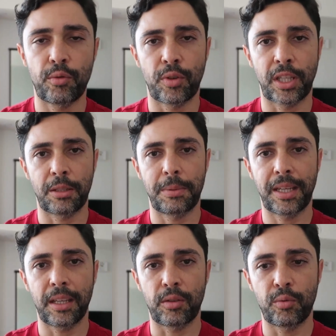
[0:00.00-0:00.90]
où je vais
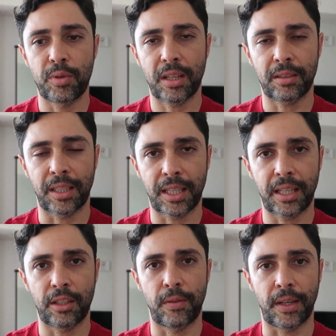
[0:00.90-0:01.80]
t'expliquer tout ça en
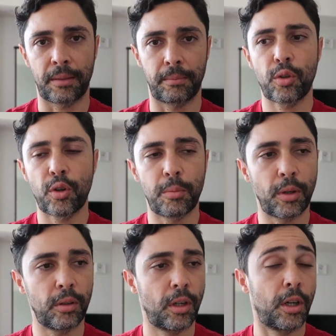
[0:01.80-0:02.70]
détail tu verras
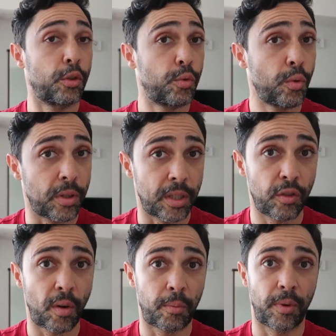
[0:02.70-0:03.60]
comment toi aussi,
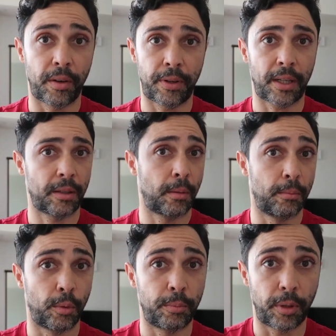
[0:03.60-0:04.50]
tu vas pouvoir faire comme
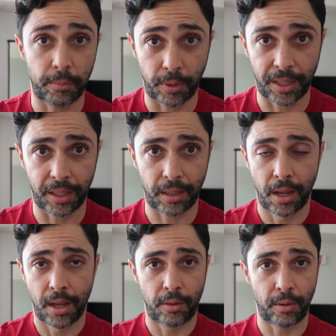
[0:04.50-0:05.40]
mon pote peut-être,
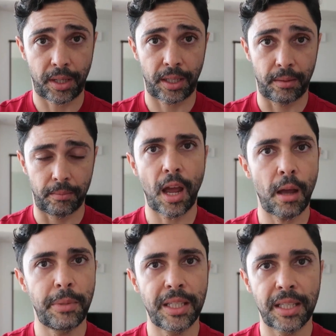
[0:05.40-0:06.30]
te créer un
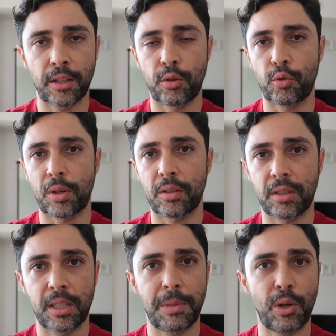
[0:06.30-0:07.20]
business de
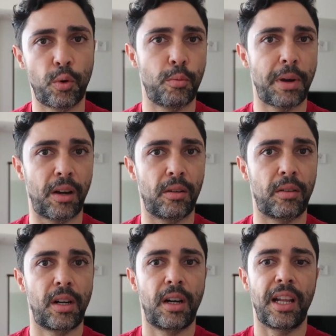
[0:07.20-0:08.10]
70 000 euros par an
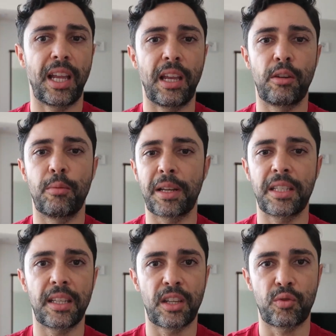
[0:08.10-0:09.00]
et de
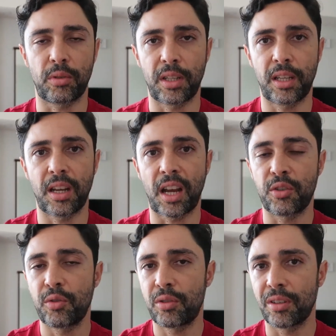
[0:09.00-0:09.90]
passer tes journées à
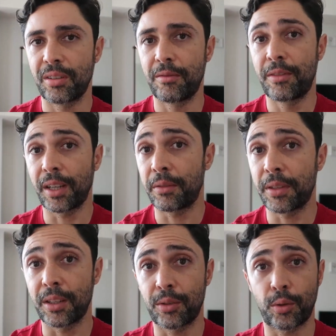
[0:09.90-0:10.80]
juste
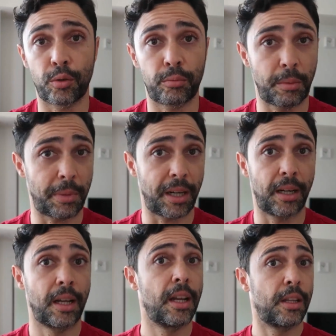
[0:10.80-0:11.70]
vérifier ton compte PayPal.
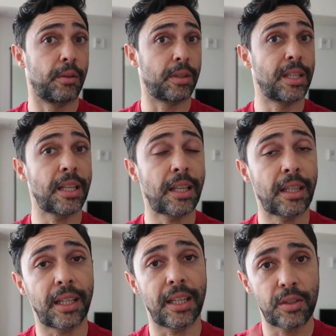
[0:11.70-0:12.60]
Donc si ça
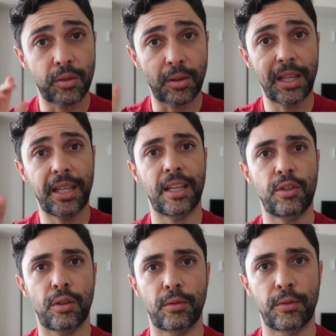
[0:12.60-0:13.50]
t'intéresse, tu cliques et
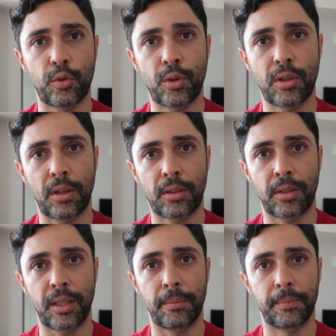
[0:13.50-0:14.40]
je te retrouve tout de suite de l'autre côté.